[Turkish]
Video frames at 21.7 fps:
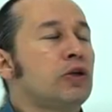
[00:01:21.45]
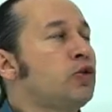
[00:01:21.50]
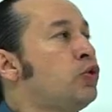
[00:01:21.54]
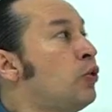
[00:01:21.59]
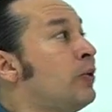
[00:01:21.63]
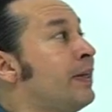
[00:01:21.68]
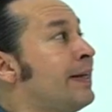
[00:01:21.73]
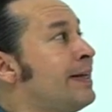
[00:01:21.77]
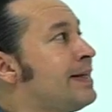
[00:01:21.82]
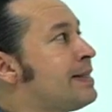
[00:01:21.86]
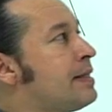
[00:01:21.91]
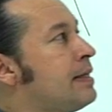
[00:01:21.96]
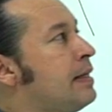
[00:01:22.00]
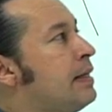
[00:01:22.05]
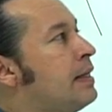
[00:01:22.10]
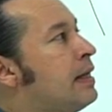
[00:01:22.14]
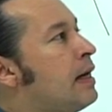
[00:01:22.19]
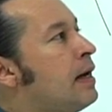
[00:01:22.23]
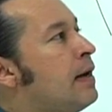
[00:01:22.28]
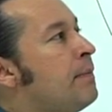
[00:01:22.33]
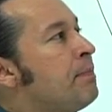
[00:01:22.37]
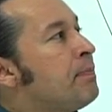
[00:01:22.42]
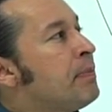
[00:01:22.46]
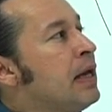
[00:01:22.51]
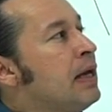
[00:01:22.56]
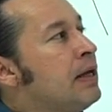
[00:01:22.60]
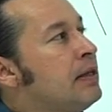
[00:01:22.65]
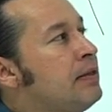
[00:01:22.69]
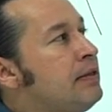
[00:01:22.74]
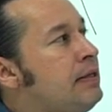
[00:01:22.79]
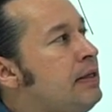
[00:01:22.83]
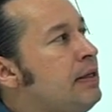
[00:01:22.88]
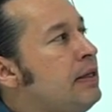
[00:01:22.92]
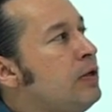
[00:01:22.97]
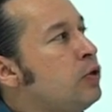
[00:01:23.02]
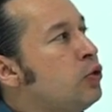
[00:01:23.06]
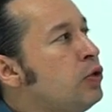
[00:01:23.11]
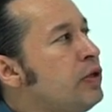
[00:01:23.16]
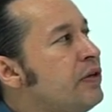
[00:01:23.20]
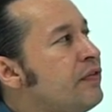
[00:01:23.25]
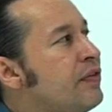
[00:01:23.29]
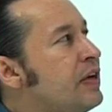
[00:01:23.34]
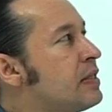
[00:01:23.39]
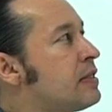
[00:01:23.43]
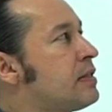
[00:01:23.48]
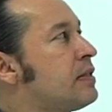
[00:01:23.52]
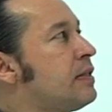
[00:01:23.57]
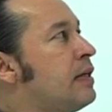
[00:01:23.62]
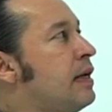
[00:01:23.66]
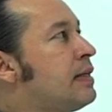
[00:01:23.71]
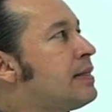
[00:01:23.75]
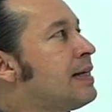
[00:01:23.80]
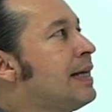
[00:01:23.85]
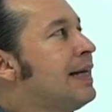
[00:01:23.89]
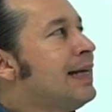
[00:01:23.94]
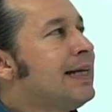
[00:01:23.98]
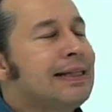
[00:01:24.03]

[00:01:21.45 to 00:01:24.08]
Dolayısıyla die Universität